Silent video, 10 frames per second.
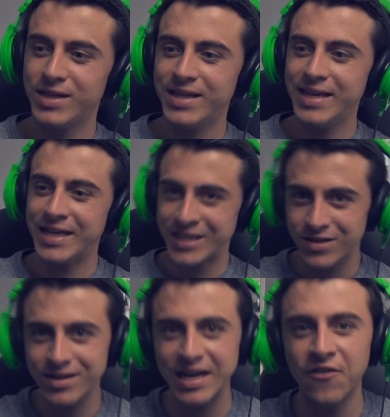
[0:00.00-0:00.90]
je me suis dit, est-ce
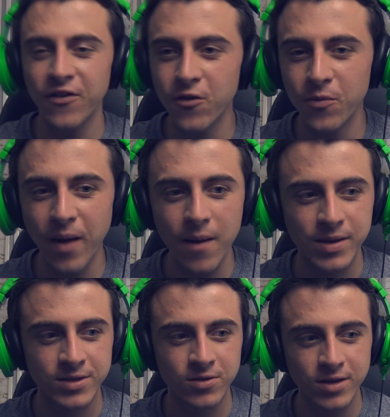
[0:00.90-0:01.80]
que je la fais ou pas
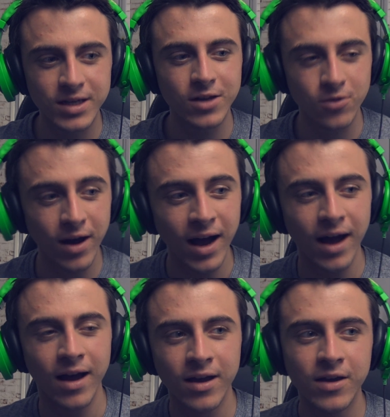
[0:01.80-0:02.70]
Parce que déjà, de
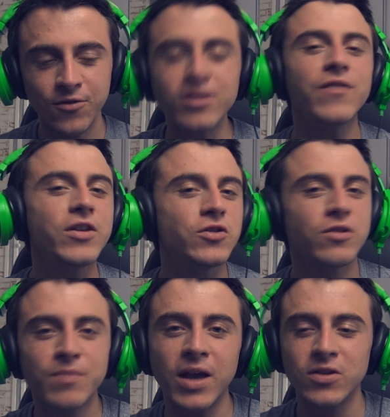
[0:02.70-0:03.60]
1, vous savez que je
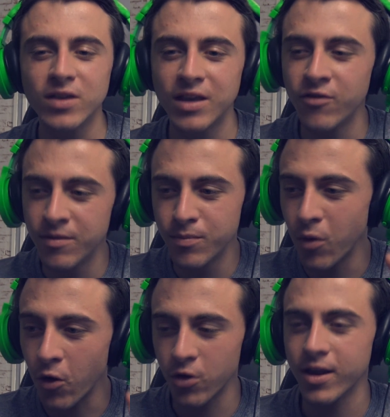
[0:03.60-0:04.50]
suis une personne qui flippe
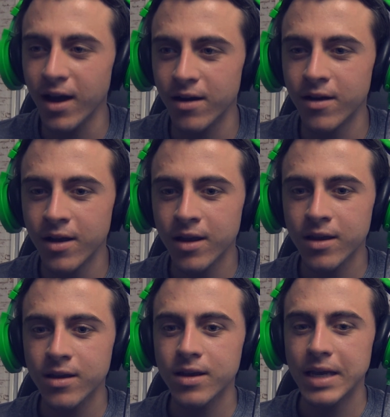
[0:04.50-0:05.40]
pour que dalle.
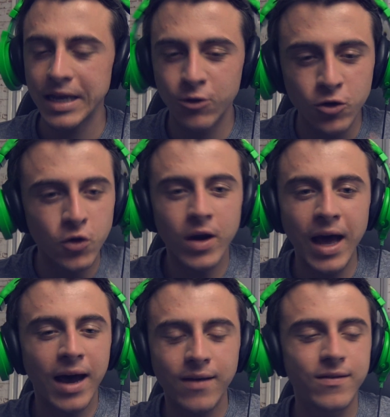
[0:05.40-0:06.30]
Et de 2,
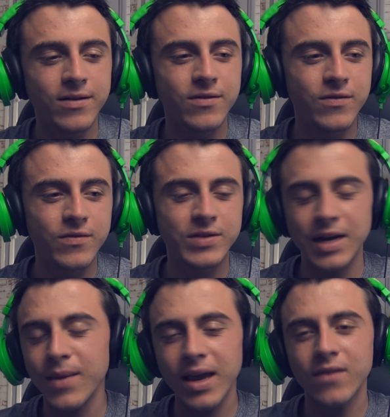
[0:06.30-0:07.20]
là,
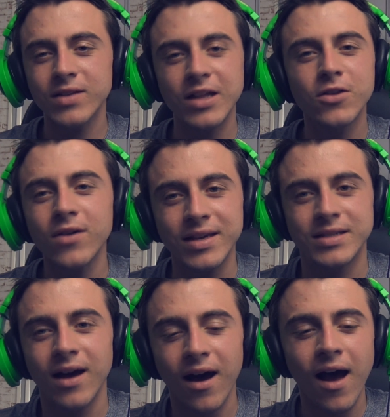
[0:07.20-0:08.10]
j'ai remarqué, vous adorez
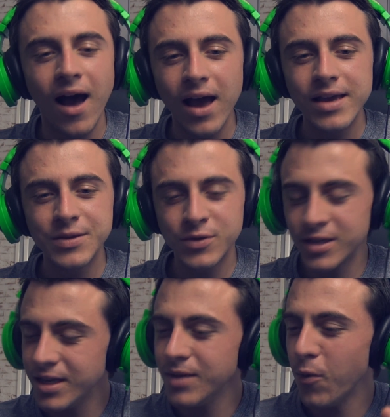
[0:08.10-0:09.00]
ça. Je me
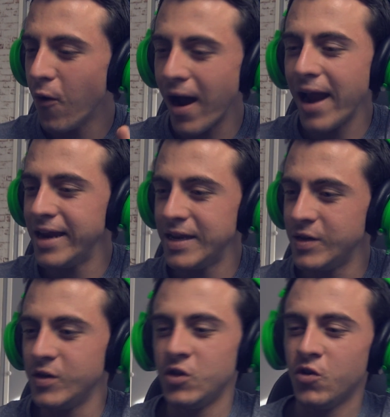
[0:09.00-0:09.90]
suis dit, bon, allez,
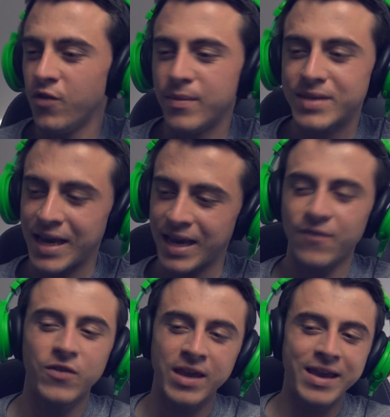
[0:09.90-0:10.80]
je vais me
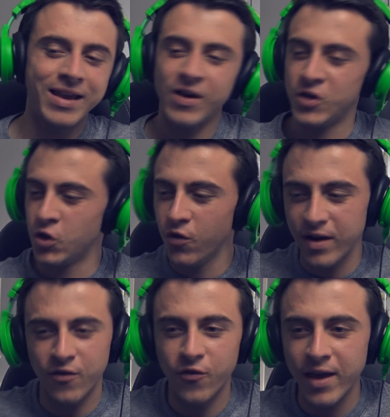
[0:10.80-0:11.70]
sacrifier, je
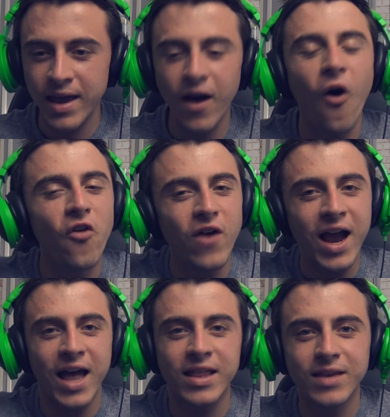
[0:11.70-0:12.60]
vais le faire. On va
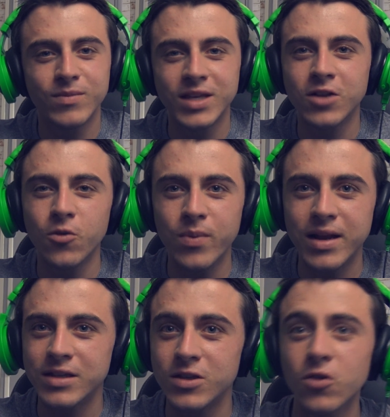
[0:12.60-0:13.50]
regarder une petite
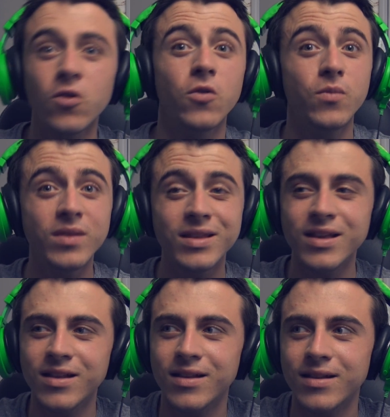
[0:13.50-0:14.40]
compilation,
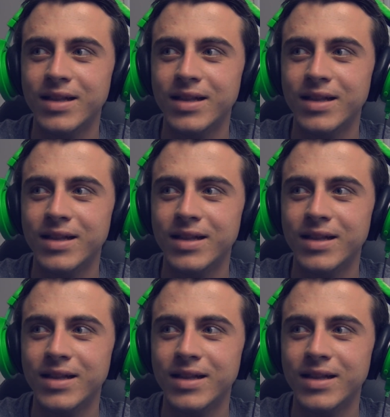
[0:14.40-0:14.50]
petite